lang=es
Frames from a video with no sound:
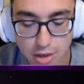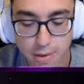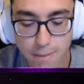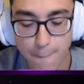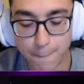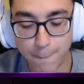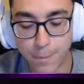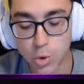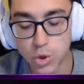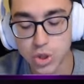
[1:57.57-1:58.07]

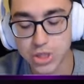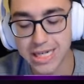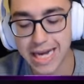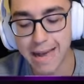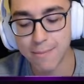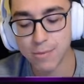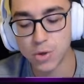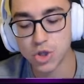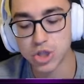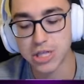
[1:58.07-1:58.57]

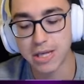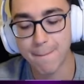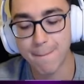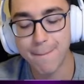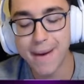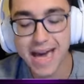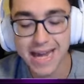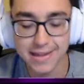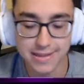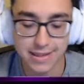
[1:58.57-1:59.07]
buscamos
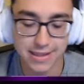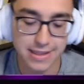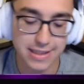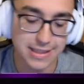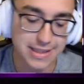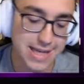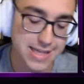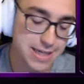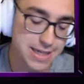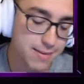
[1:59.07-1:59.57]

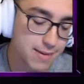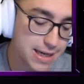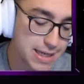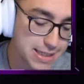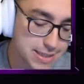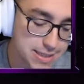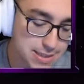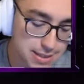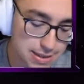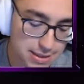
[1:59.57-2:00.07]
partidita,
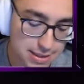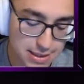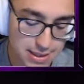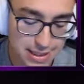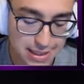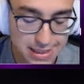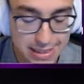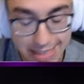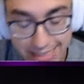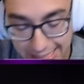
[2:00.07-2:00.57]
chavales,
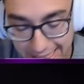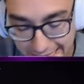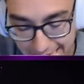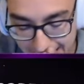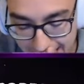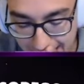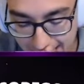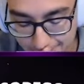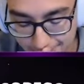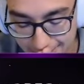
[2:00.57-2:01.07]
y
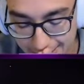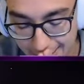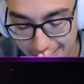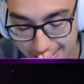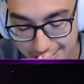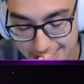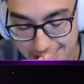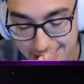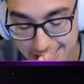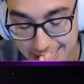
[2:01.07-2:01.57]
a ver
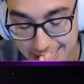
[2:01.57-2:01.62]
si